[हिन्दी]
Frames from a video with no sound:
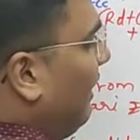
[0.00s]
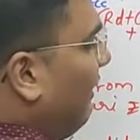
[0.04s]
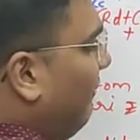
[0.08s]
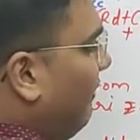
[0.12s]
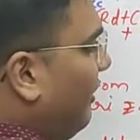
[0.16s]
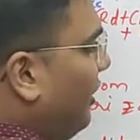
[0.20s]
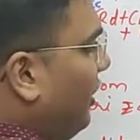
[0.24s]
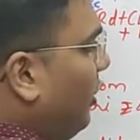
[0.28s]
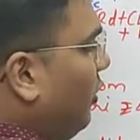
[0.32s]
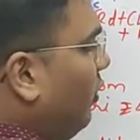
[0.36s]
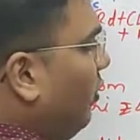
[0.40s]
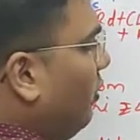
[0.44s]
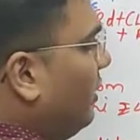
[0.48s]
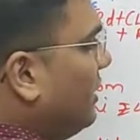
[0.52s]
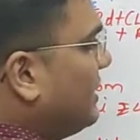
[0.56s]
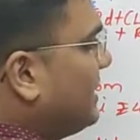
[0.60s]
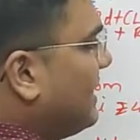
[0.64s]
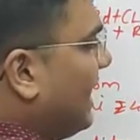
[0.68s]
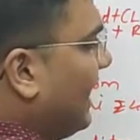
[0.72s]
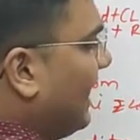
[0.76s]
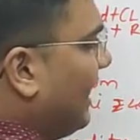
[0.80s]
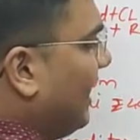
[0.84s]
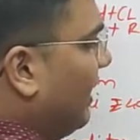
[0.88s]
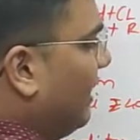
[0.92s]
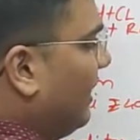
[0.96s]
रेवेन्यू इज
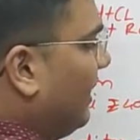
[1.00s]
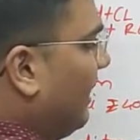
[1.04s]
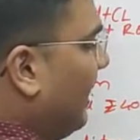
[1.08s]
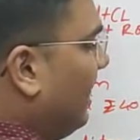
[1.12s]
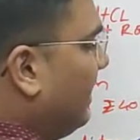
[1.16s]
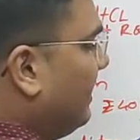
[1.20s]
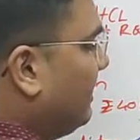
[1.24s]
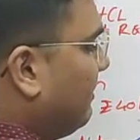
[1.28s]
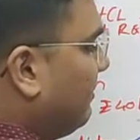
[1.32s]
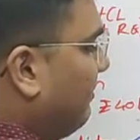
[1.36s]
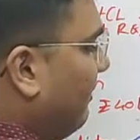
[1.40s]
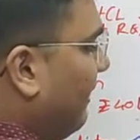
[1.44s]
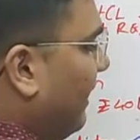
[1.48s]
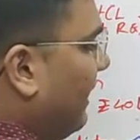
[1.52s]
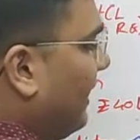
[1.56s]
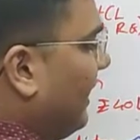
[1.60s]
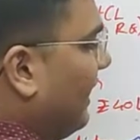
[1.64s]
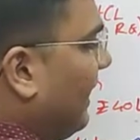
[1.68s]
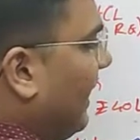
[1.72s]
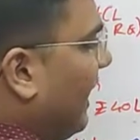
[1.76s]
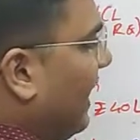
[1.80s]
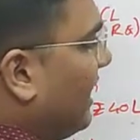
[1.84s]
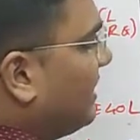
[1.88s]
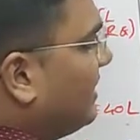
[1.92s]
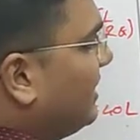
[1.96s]
रिकोगनाइज वेन
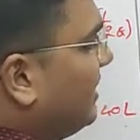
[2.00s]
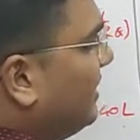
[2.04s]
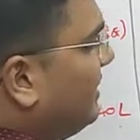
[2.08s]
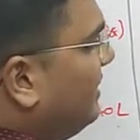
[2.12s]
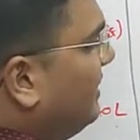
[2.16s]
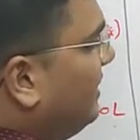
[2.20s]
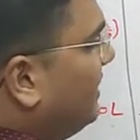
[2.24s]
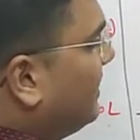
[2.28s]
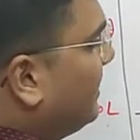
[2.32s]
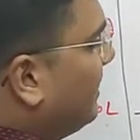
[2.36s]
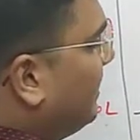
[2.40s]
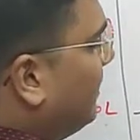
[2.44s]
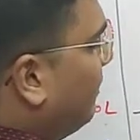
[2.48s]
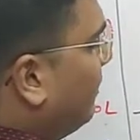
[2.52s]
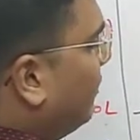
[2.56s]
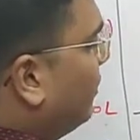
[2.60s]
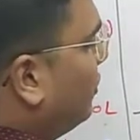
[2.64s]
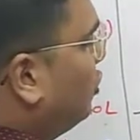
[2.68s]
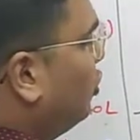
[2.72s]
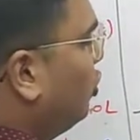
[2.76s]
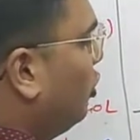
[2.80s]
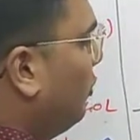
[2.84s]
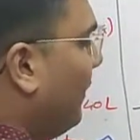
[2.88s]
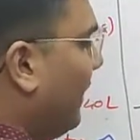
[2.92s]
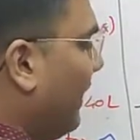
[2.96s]
कैश इज रिसीव
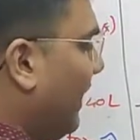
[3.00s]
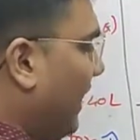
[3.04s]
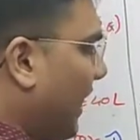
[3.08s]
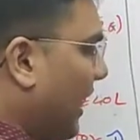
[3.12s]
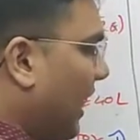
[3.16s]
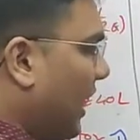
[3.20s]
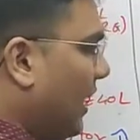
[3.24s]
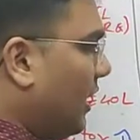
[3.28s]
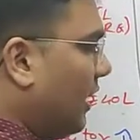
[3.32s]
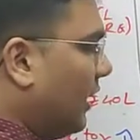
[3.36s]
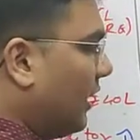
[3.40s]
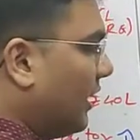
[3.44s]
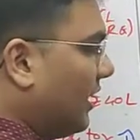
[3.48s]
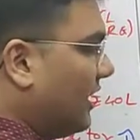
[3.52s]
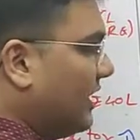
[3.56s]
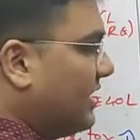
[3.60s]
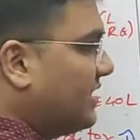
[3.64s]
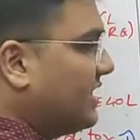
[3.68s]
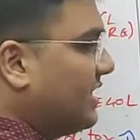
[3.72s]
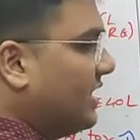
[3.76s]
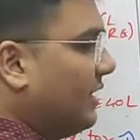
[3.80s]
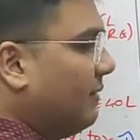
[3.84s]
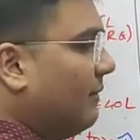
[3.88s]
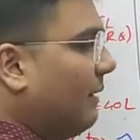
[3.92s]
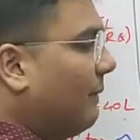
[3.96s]
जो मैंने कहा कि
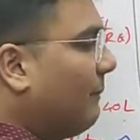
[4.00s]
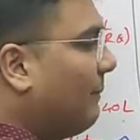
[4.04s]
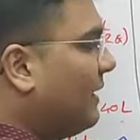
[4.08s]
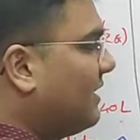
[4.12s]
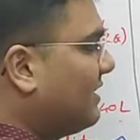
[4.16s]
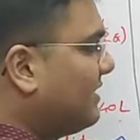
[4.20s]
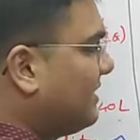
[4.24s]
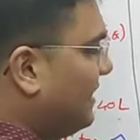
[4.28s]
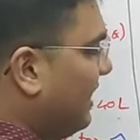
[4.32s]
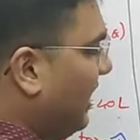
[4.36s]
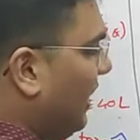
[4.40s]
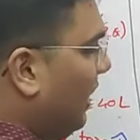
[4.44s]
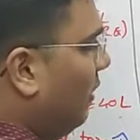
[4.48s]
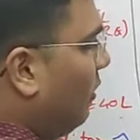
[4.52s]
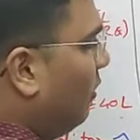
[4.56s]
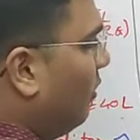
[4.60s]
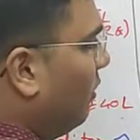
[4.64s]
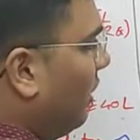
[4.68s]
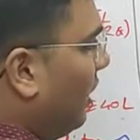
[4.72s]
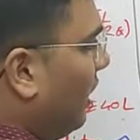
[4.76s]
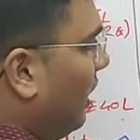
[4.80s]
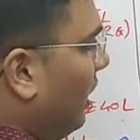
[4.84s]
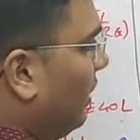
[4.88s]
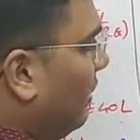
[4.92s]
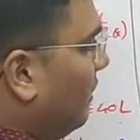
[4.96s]
जब आपका सेल
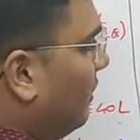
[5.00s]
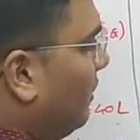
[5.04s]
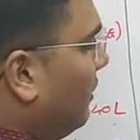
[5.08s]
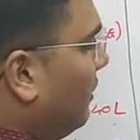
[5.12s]
होगा